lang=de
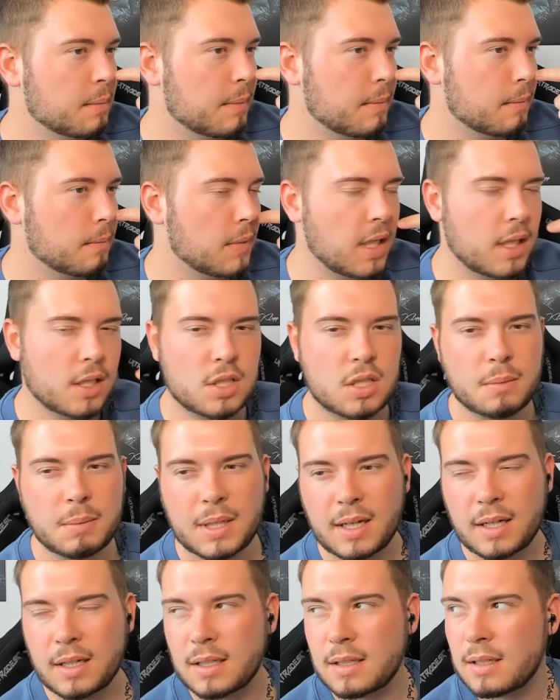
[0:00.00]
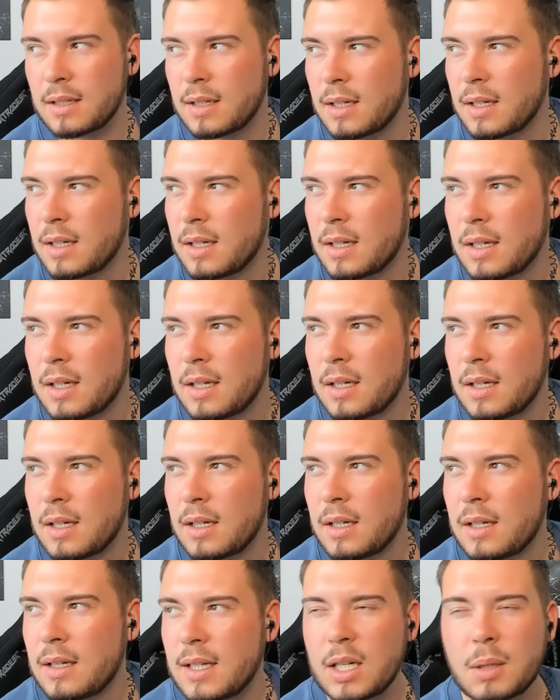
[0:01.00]
Nee, stimmt gar nicht.
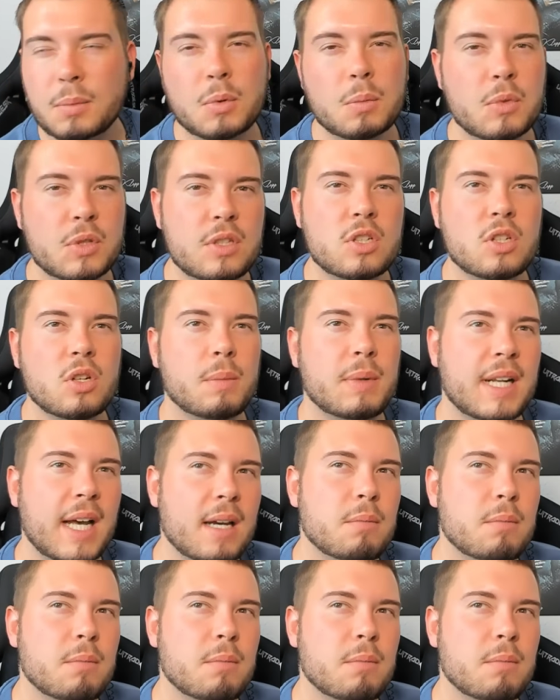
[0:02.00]
Ich glaube, du What? müsstest noch